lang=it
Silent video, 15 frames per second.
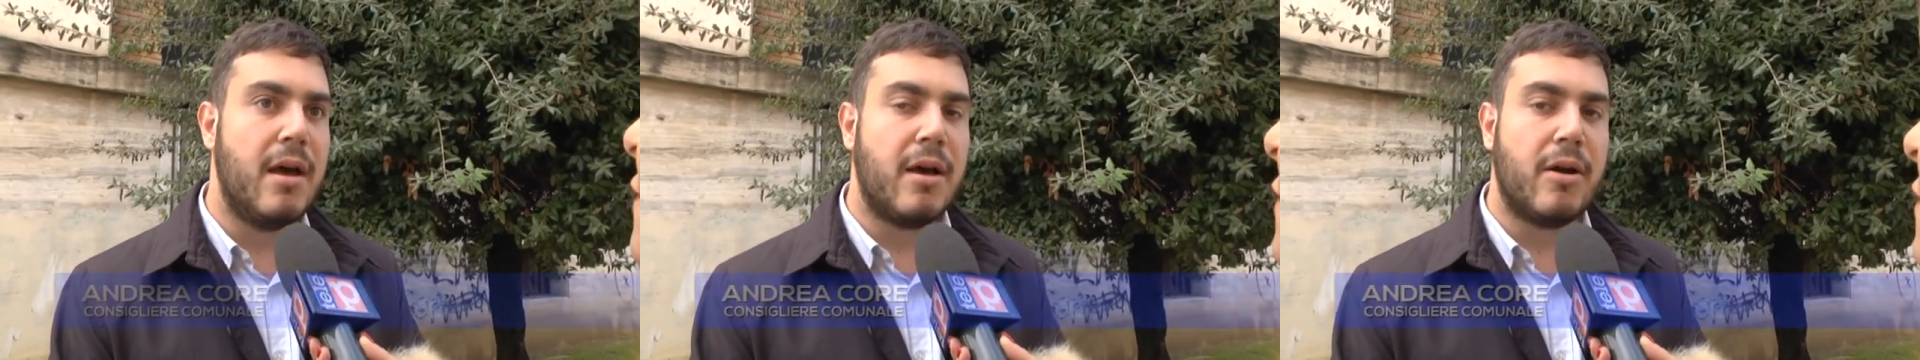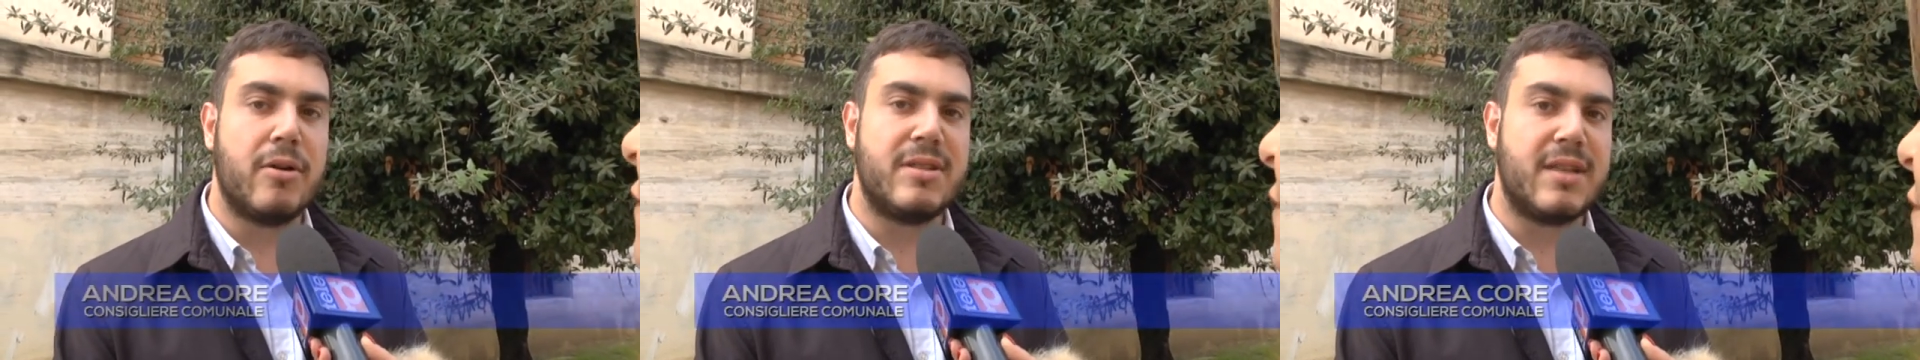
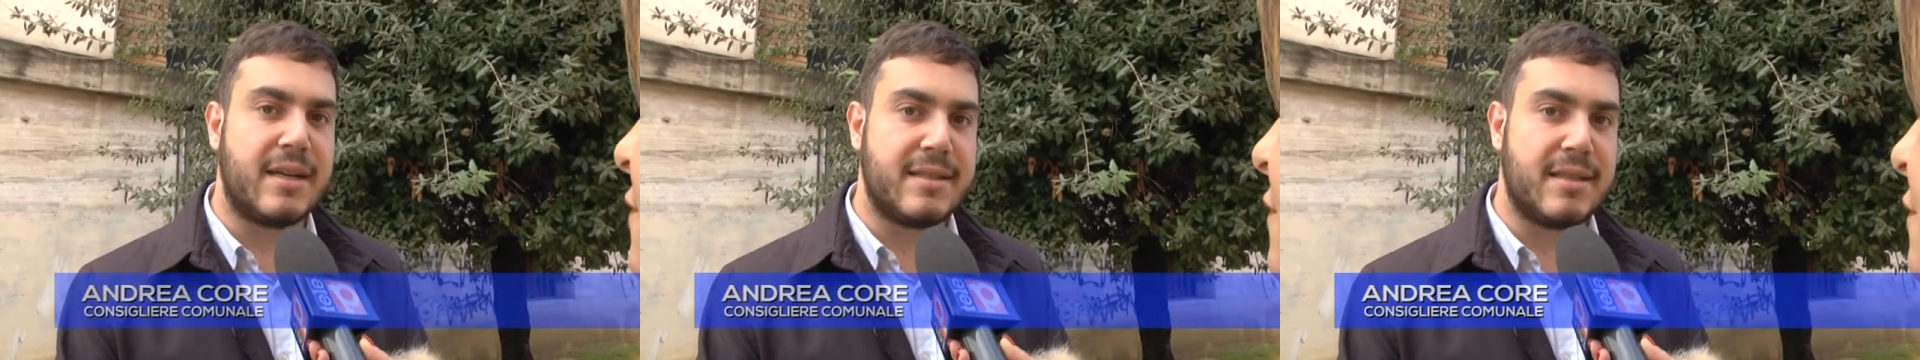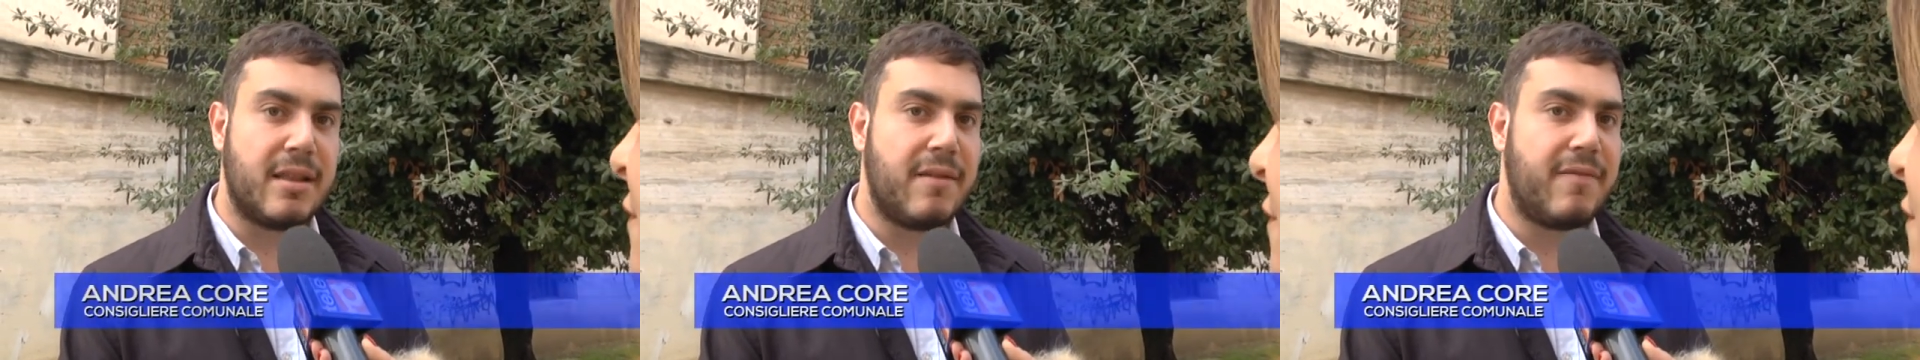cosa che è
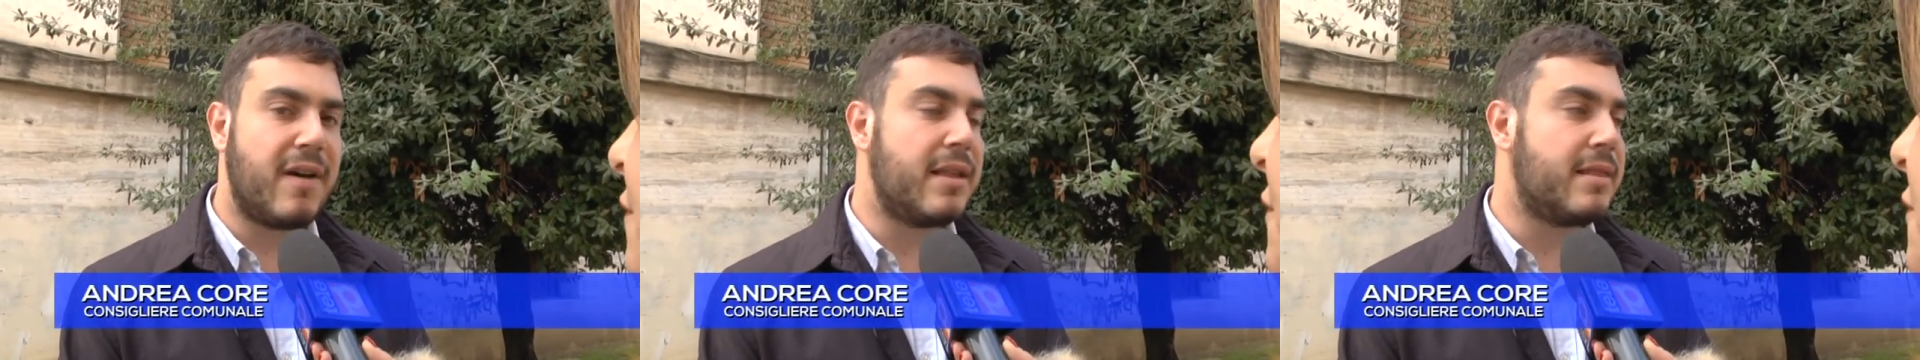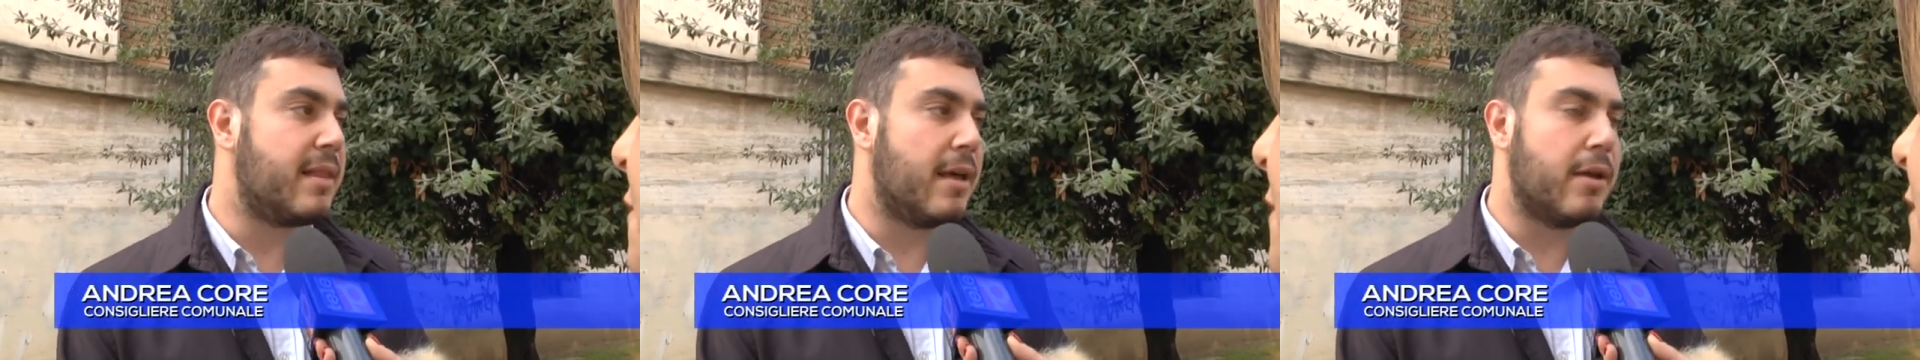stata
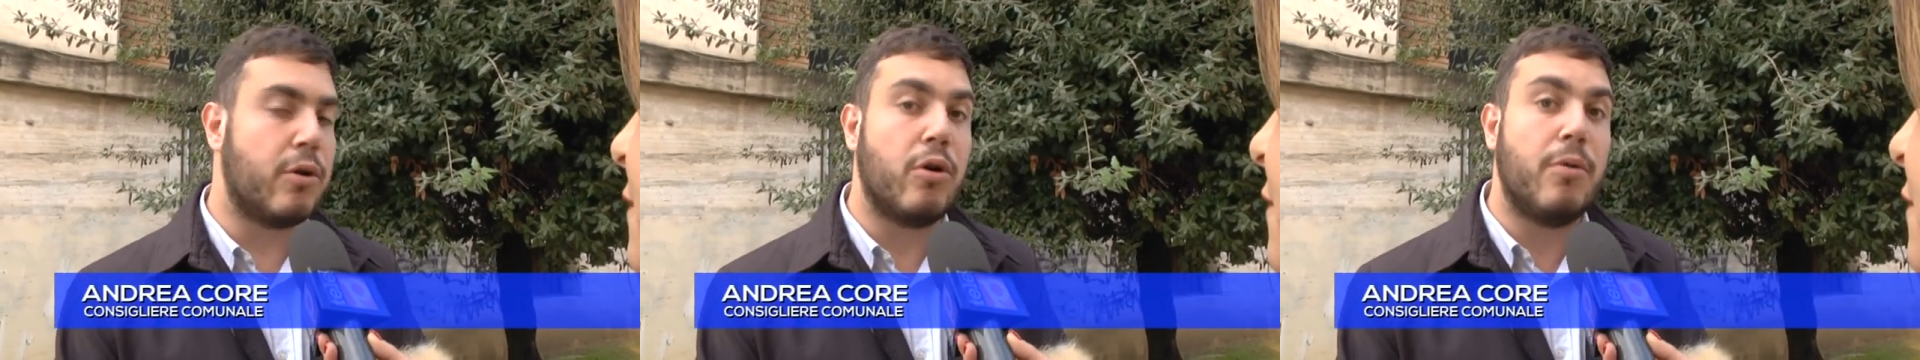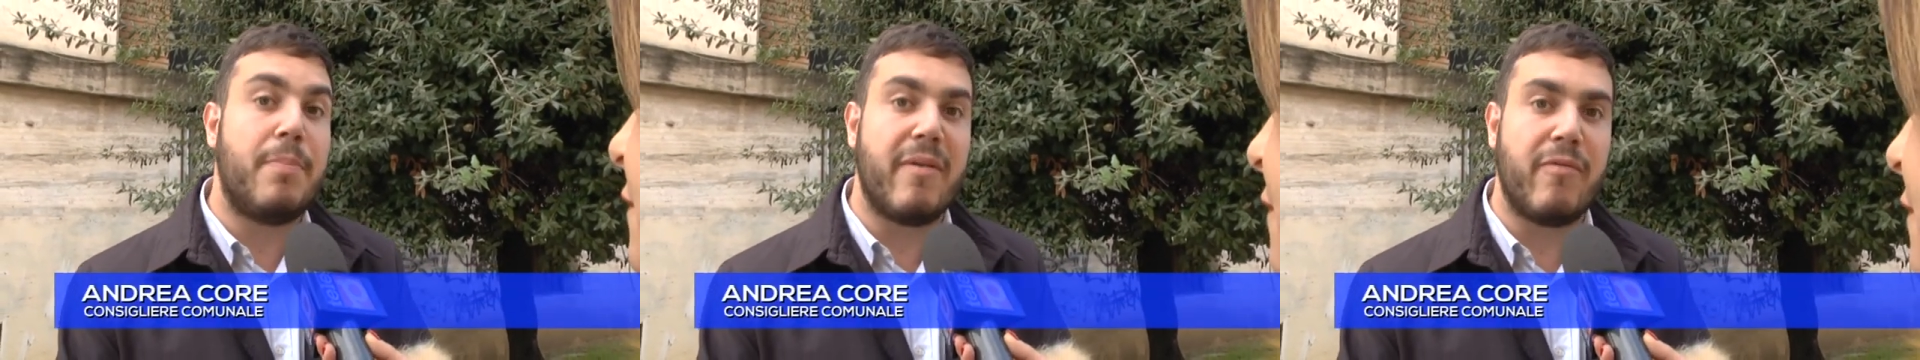fatta in
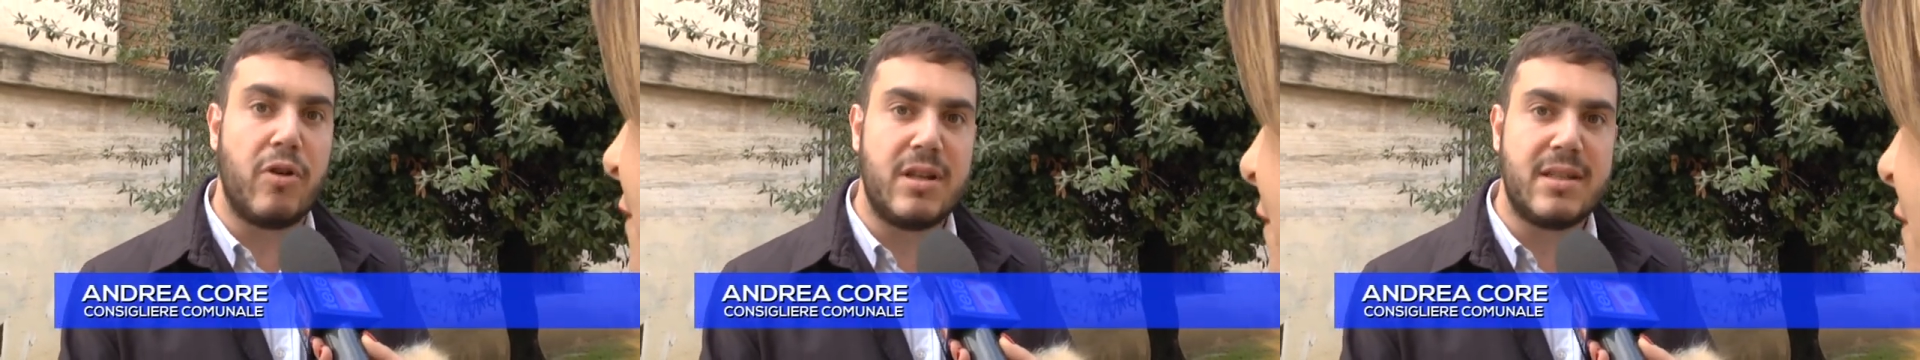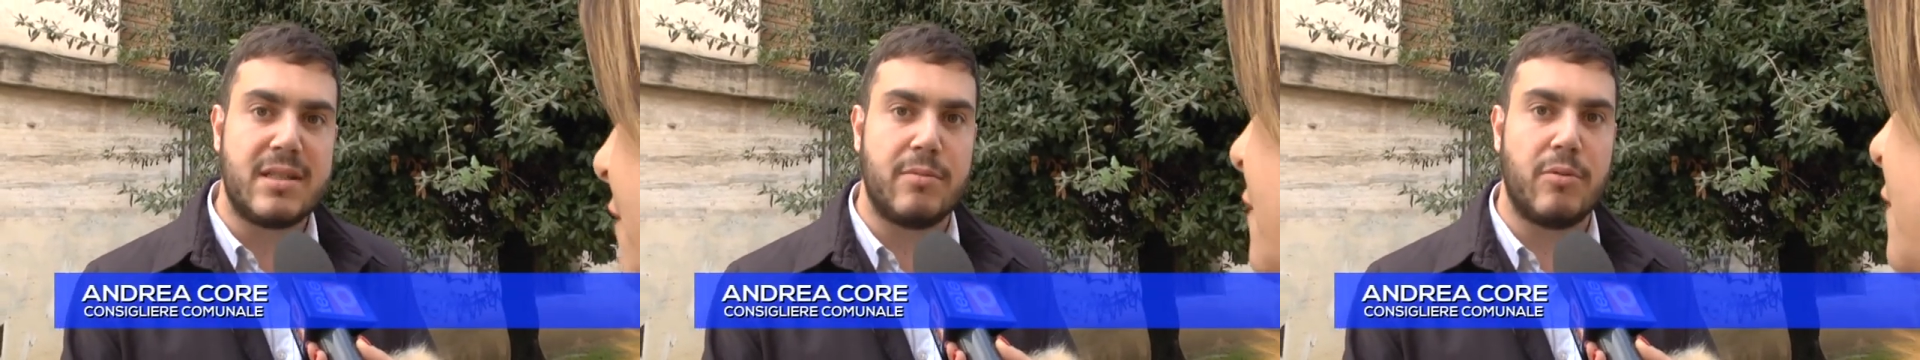
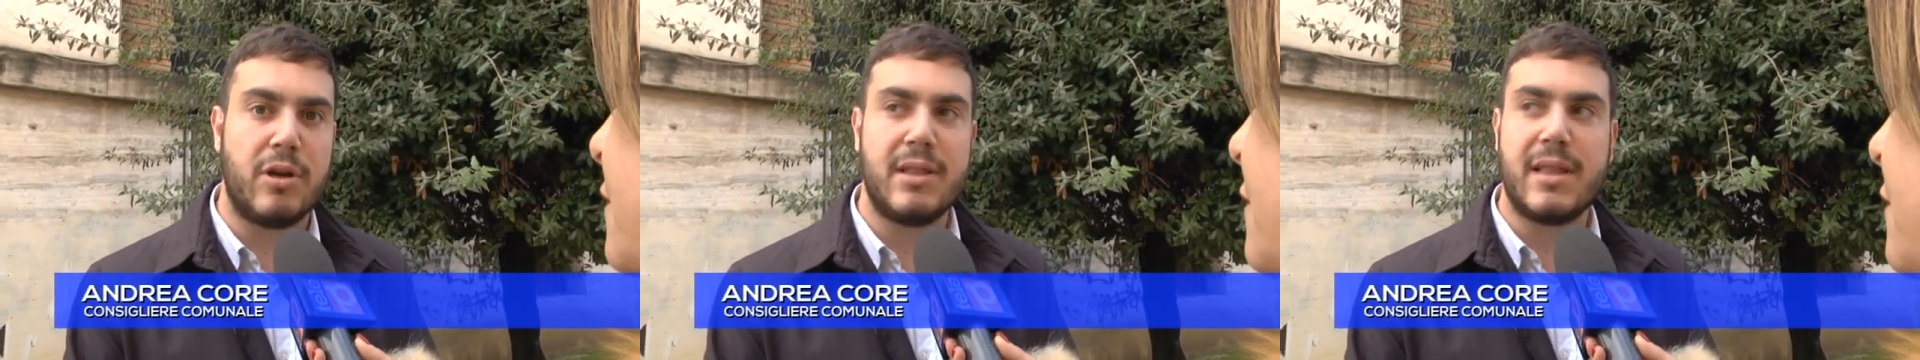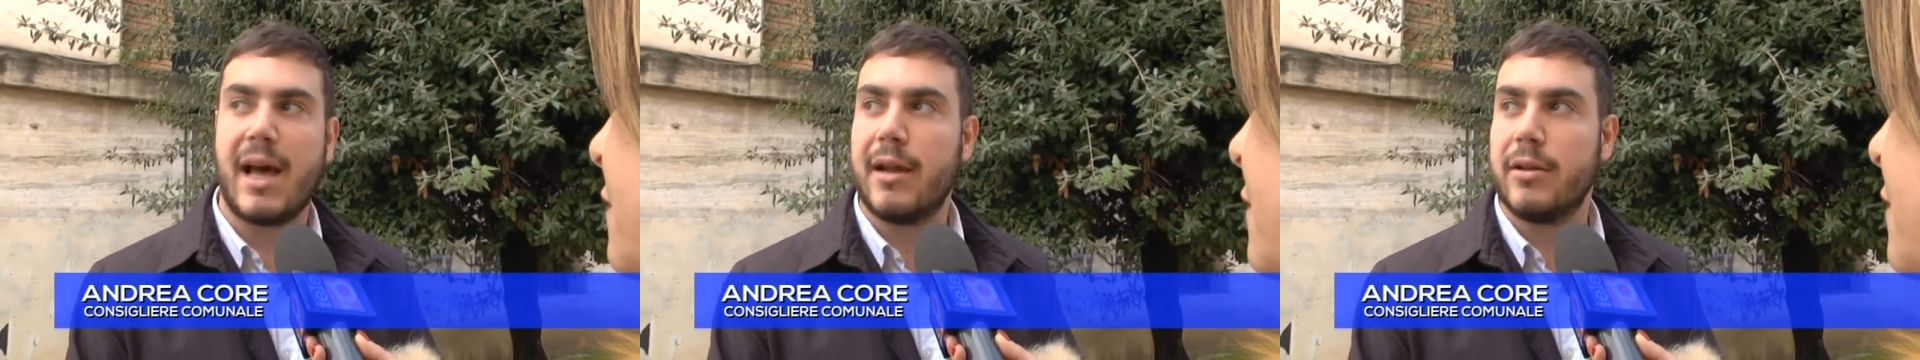colpevolissimo
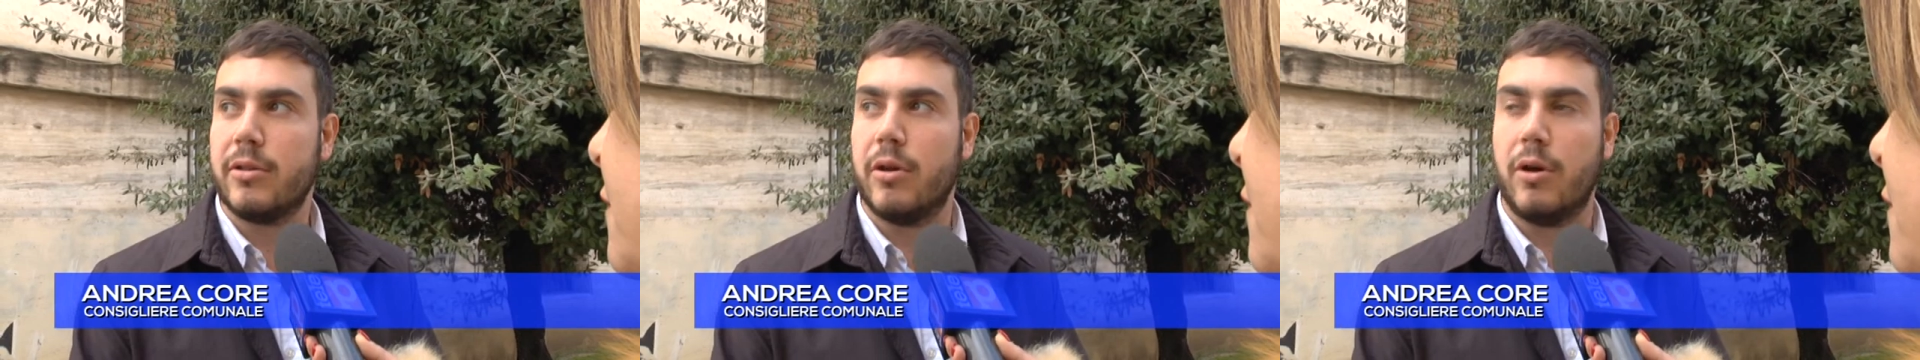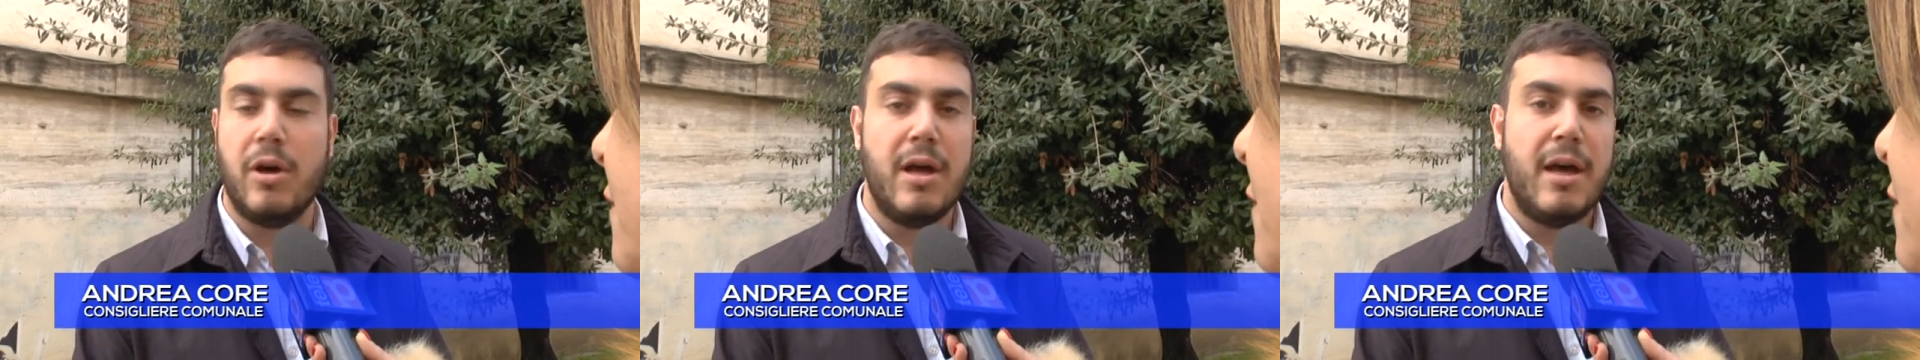
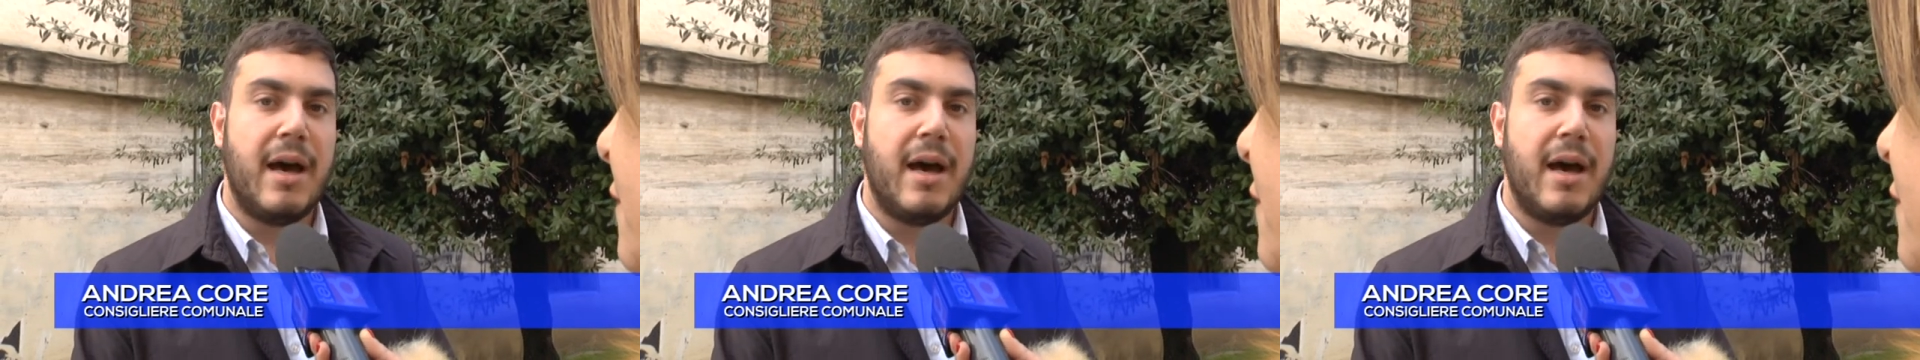ritardo,